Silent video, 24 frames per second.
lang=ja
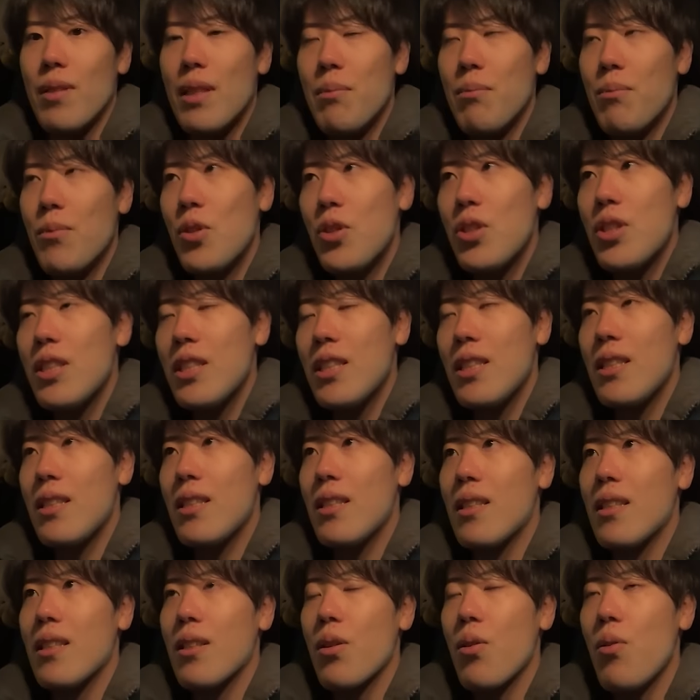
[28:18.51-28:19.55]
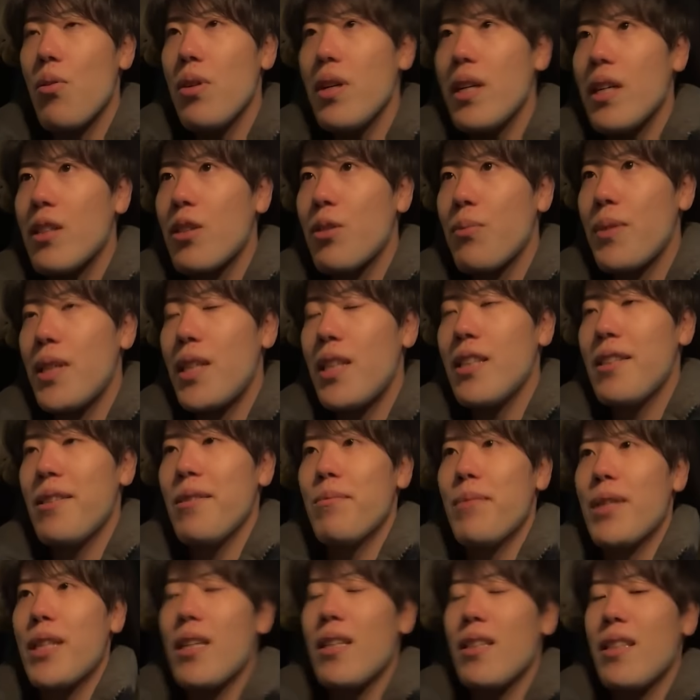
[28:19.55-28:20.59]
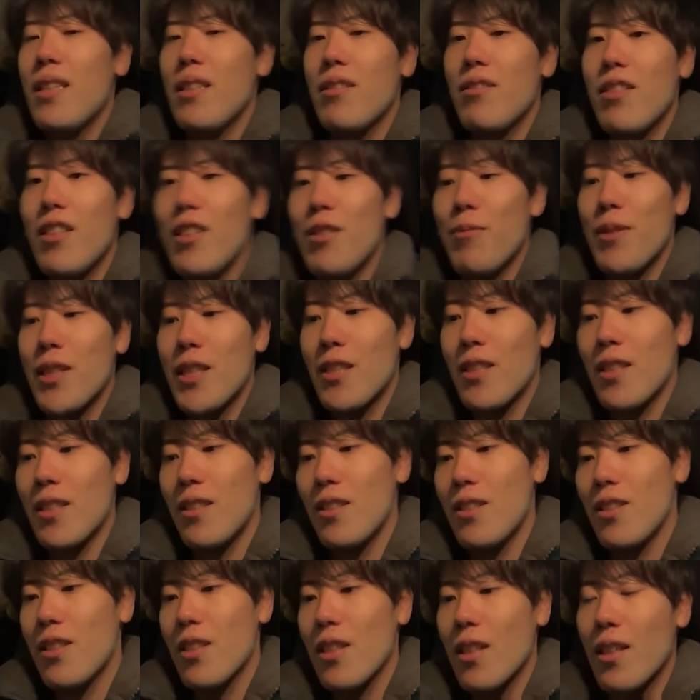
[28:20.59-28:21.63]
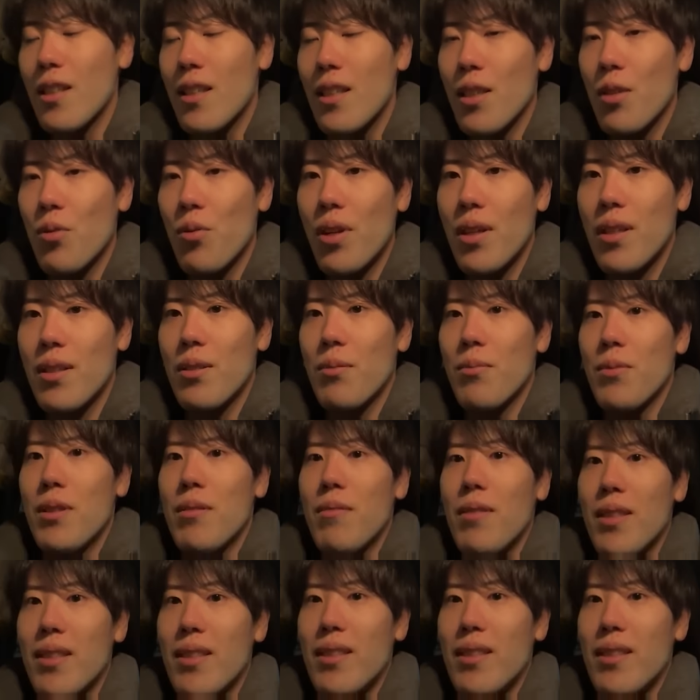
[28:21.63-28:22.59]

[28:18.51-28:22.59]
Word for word: で、もし、今回止められても、ま来年ぐらいにまたチャレンジして買ってあげようかなと思ってま